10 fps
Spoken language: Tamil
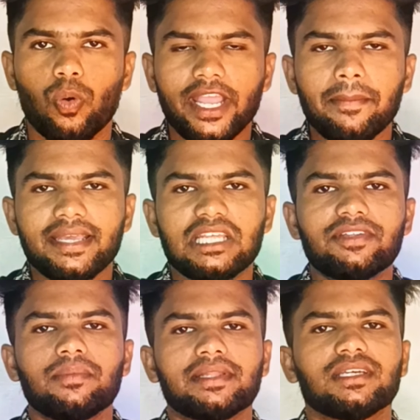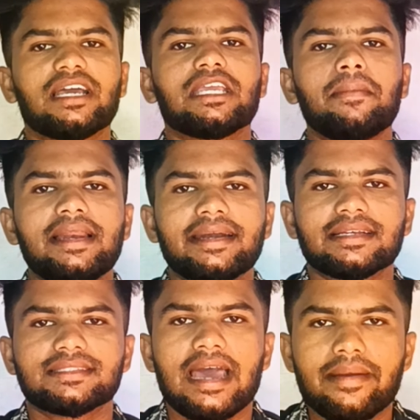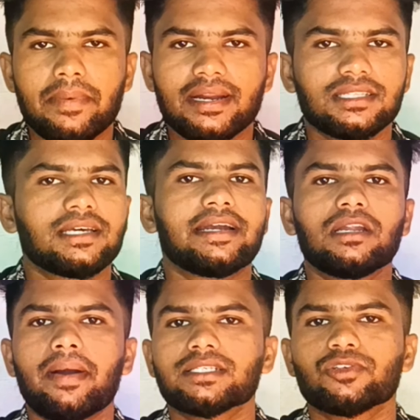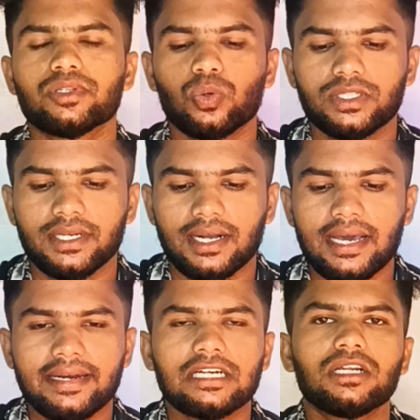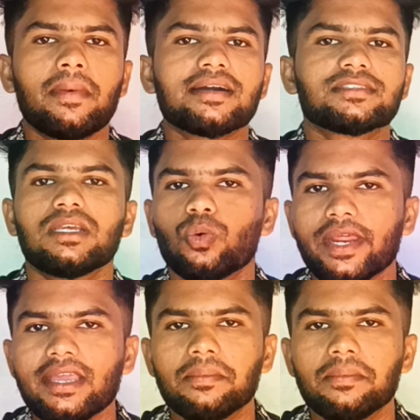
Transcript: ஓகே இப்போ இதில் வந்து பார்த்தீங்கன்னா இமெயில் அட்ரஸ் ஆட் பண்ணுறதுக்கு ரெண்டு பாக்ஸ் வந்து கொடுத்துருக்காங்க ரெண்டு பாக்ஸ்லையும் ஒரே